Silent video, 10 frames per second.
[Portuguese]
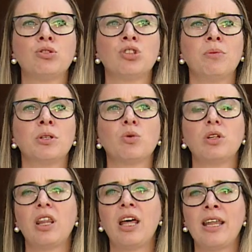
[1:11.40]
Sistema de
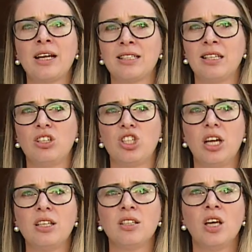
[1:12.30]
Qualidade
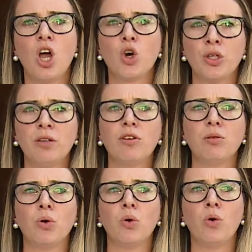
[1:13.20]
AXA-DGS com
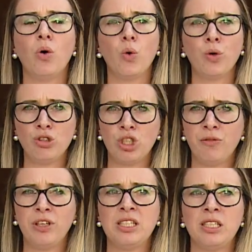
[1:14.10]
nível bom, o que nos
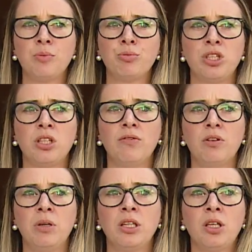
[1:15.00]
diferencia
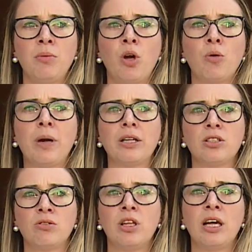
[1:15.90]
positivamente na maior parte
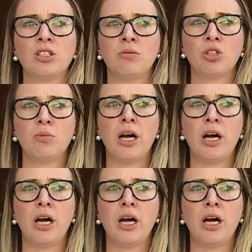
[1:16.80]
das unidades da mesma